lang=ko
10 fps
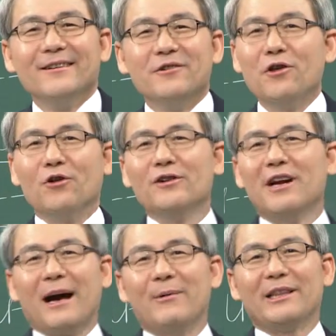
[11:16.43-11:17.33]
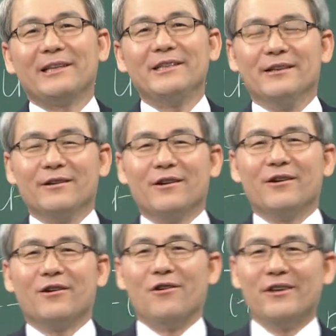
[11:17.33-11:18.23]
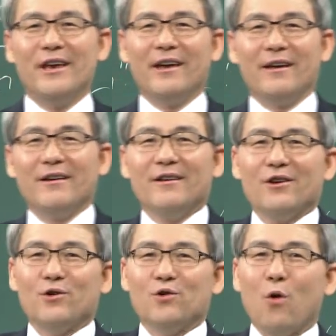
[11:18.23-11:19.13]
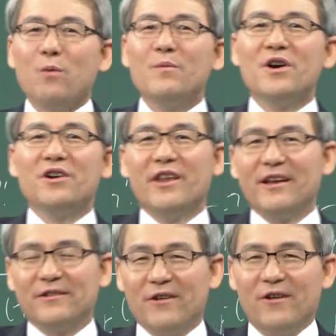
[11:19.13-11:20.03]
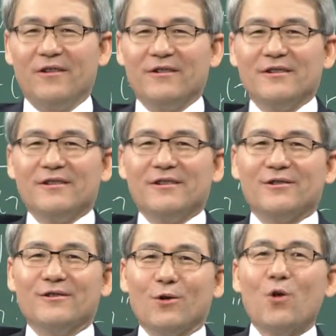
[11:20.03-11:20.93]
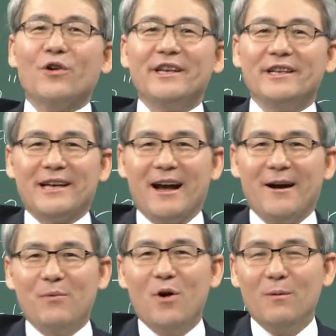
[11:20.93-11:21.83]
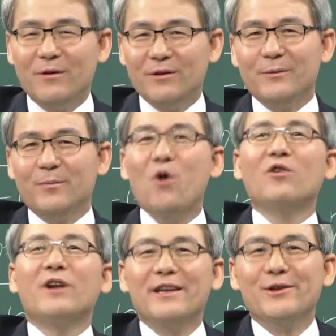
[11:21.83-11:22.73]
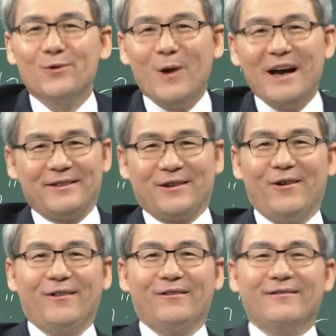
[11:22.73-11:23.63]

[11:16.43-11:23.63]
그런데 어느 날 가봤더니 거기에 그 공병대에서요 그 코끼리 차이 포클레인이 와 있어요.